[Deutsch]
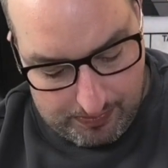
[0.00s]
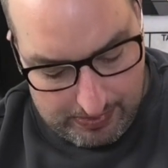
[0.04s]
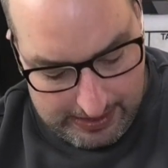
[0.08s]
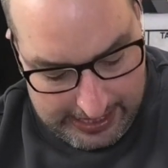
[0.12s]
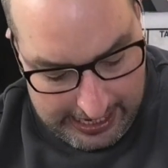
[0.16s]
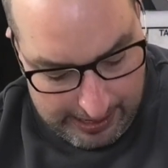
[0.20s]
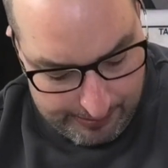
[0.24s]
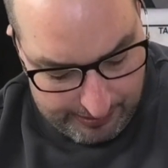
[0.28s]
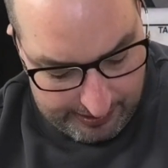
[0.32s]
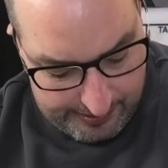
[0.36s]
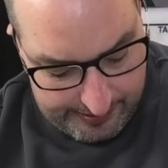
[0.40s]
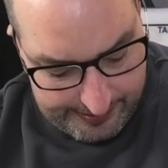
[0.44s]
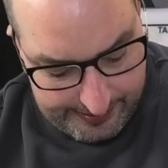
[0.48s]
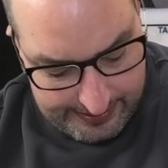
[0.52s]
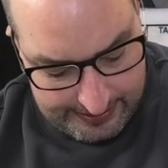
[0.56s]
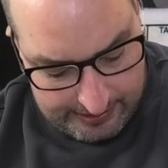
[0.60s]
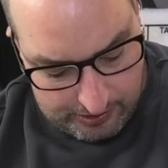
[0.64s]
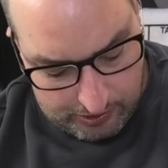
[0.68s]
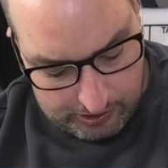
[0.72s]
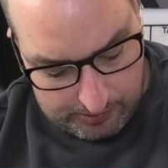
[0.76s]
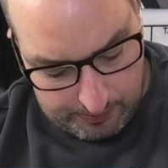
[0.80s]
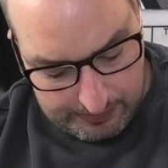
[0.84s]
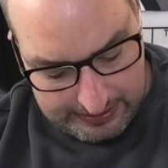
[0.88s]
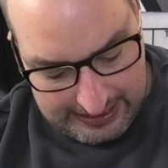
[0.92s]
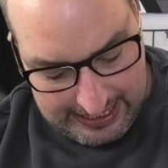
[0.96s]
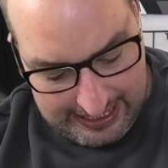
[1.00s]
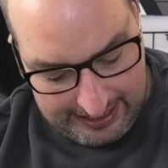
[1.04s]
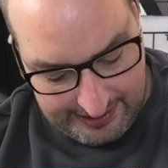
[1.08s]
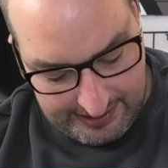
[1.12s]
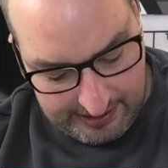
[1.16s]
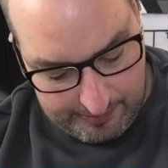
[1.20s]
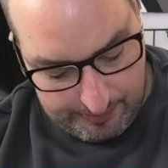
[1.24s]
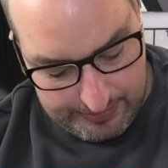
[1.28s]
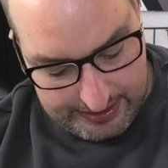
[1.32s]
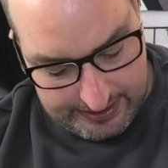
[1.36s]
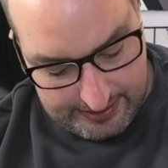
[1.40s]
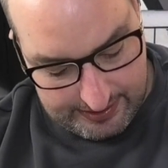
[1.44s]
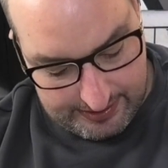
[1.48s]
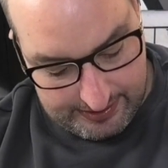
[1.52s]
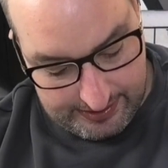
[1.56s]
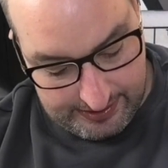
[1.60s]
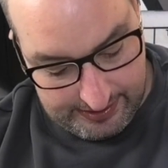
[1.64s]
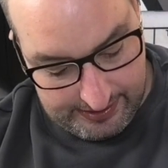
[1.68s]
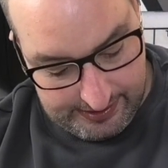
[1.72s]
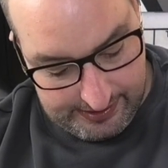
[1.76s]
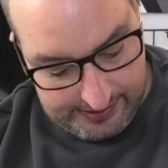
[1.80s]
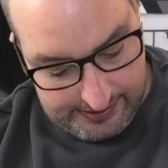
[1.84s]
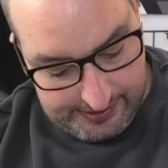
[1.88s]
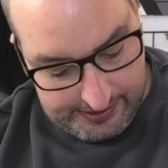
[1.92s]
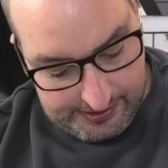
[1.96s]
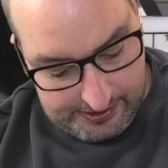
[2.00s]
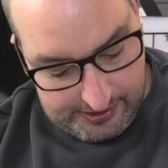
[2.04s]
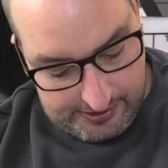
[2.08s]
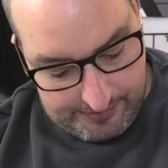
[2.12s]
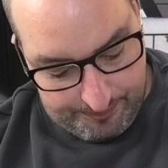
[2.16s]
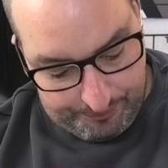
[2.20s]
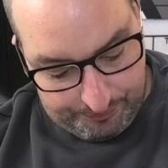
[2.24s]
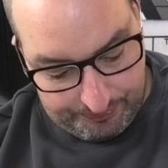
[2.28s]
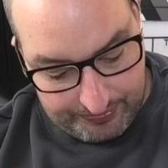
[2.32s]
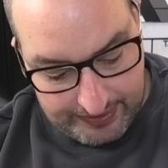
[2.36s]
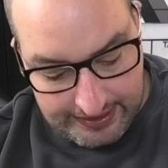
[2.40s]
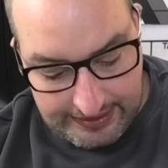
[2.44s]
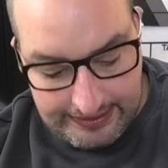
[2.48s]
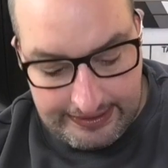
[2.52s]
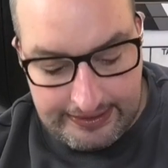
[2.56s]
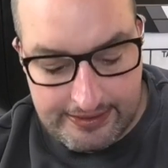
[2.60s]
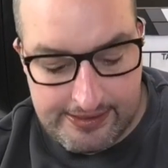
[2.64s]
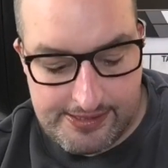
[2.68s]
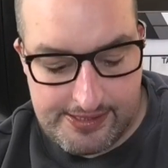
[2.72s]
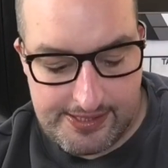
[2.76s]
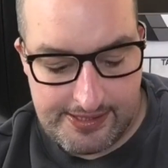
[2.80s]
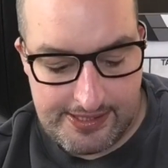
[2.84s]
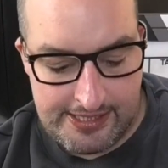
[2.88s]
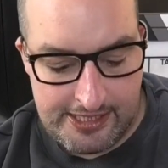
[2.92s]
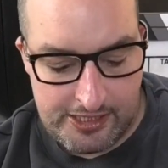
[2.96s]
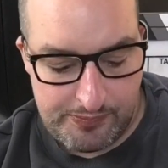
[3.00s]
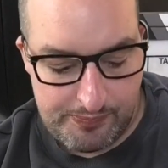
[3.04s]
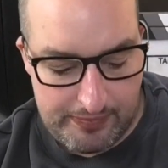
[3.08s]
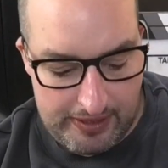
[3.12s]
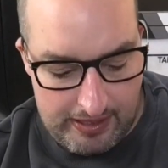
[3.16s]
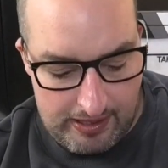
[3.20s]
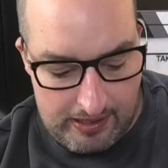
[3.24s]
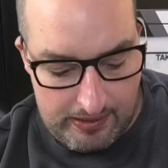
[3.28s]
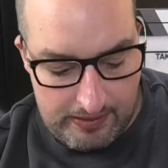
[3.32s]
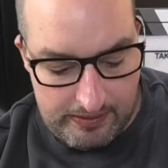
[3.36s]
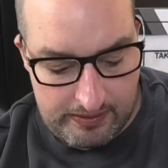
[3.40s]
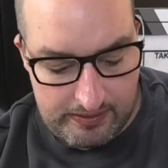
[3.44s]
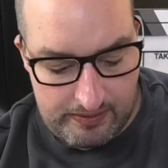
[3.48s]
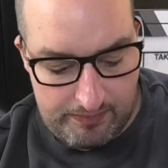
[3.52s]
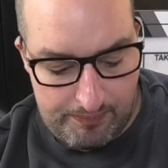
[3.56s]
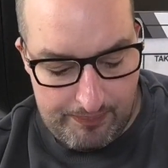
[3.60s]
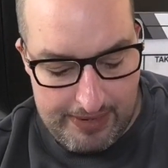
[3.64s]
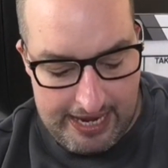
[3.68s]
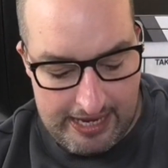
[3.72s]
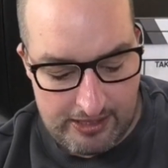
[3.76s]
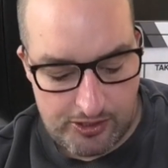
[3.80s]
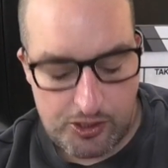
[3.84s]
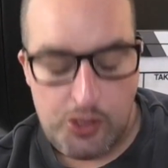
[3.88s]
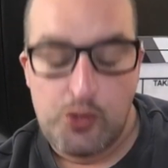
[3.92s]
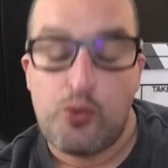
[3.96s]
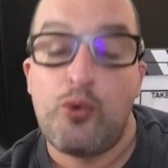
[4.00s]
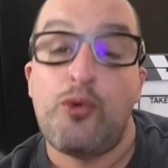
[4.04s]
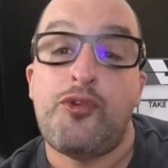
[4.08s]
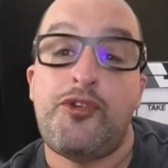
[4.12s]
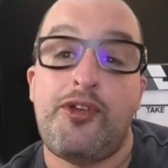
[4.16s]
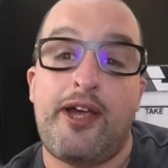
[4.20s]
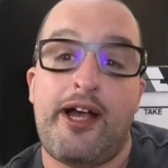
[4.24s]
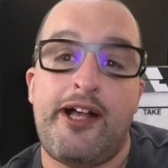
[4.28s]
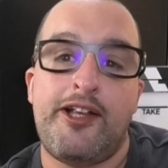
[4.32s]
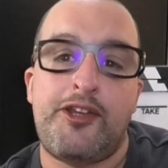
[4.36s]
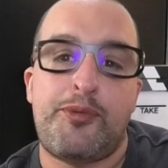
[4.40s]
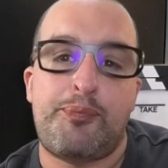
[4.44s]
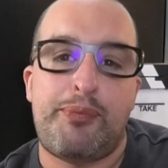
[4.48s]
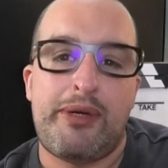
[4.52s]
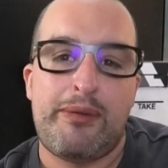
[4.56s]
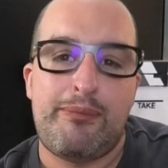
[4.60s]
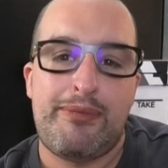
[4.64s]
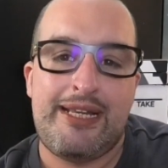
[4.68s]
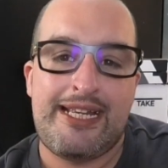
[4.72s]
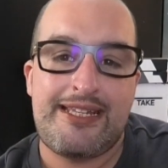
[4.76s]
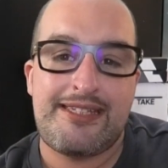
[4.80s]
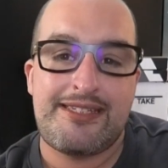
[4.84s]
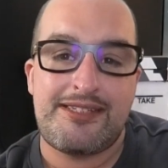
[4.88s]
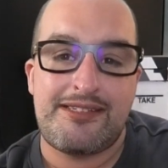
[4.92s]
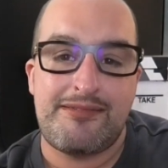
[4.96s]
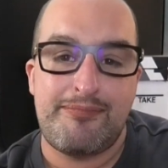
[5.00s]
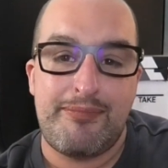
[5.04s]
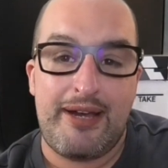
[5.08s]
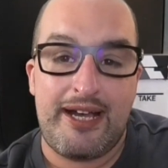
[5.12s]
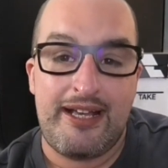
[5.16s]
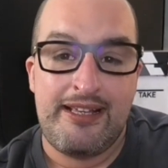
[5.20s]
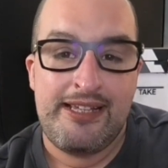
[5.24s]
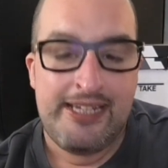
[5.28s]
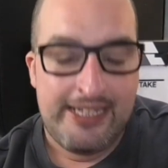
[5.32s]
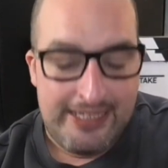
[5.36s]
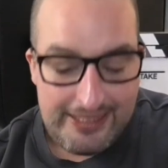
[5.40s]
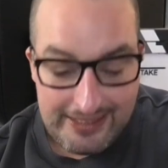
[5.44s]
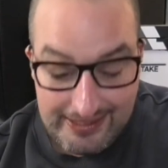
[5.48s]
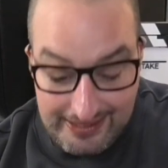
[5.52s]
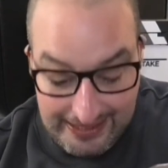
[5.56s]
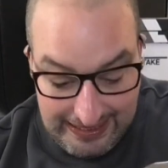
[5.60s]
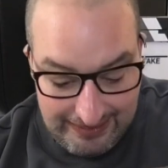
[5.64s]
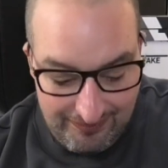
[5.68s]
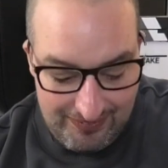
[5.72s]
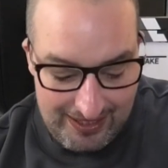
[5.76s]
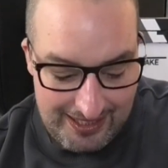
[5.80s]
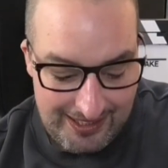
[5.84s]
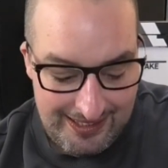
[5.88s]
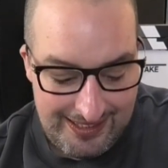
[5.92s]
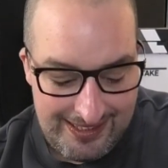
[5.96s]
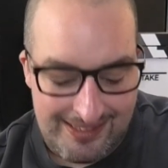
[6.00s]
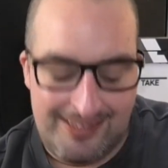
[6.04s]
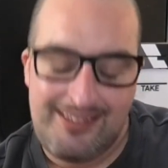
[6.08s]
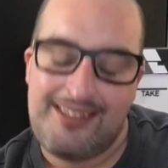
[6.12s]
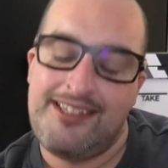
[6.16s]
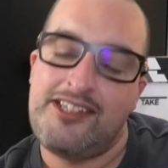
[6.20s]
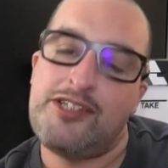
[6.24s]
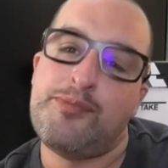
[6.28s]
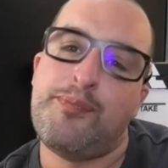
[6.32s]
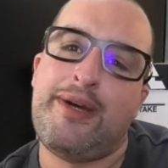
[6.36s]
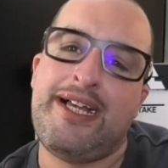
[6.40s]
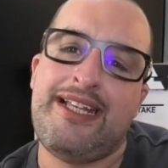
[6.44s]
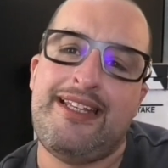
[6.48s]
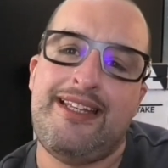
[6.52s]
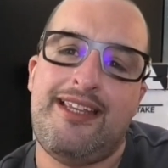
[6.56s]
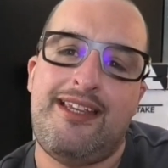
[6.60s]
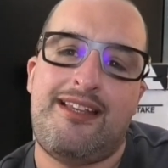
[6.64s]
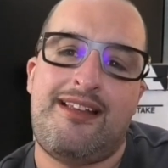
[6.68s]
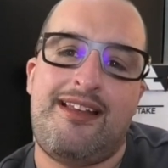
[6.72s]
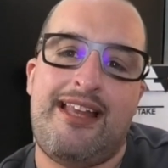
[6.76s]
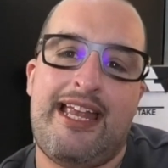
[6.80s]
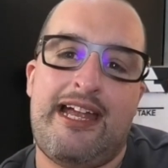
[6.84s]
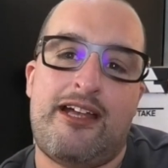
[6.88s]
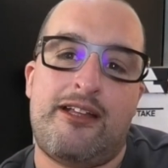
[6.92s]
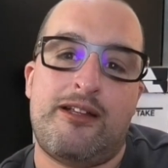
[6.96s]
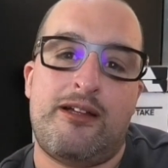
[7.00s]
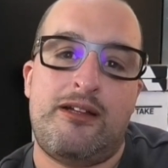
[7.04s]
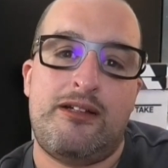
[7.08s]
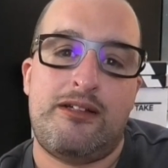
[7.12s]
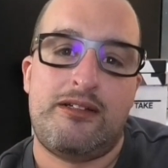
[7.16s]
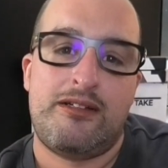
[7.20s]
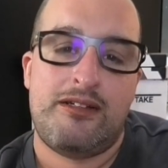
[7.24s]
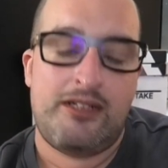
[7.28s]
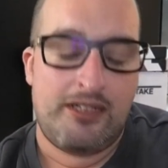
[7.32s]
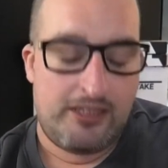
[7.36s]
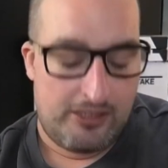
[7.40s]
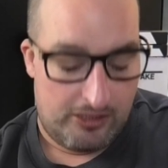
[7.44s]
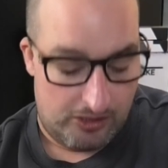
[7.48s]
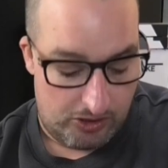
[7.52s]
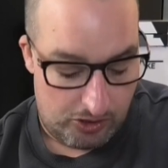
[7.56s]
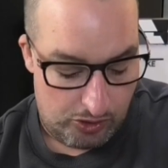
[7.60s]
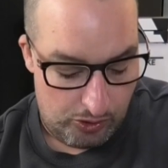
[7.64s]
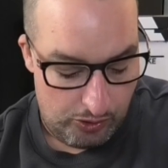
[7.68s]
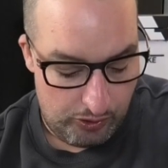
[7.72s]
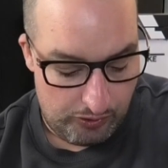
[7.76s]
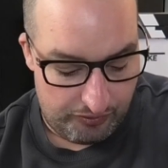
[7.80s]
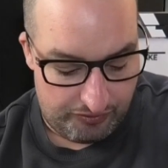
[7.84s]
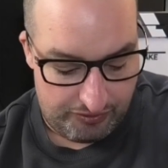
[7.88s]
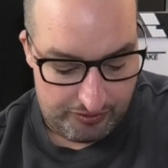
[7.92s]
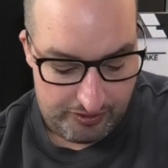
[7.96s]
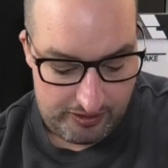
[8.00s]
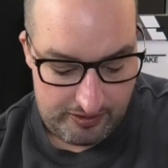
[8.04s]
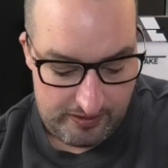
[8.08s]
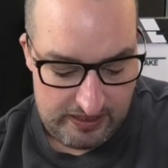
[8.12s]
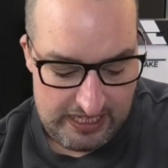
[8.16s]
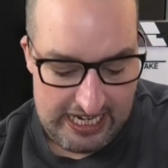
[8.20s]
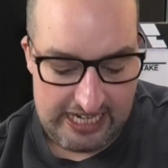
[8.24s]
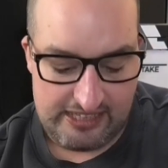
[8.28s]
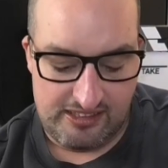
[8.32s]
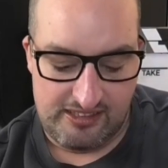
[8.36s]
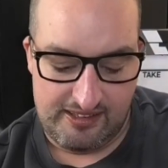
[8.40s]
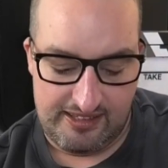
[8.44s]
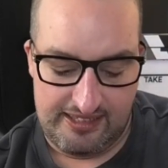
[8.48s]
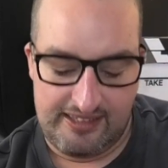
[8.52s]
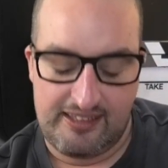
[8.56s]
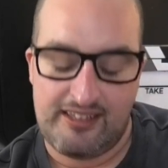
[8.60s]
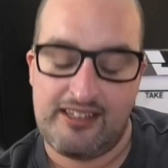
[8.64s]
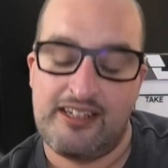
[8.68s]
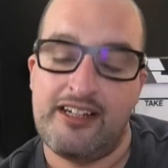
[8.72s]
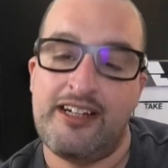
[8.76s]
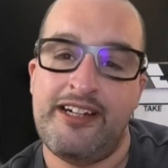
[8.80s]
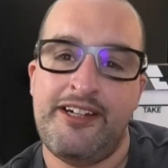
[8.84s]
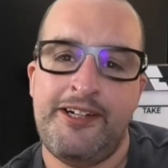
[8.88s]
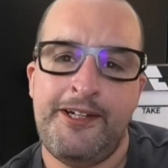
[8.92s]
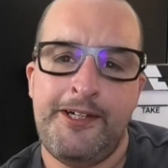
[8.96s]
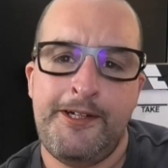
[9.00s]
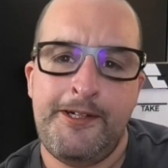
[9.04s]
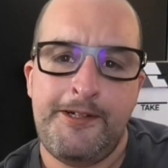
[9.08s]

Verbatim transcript: Aber ich komme klar damit. Und hier ist diesmal mehr Soße als beim letzten Mal. Die werde ich diesmal nicht leer schlürfen, leer trinken.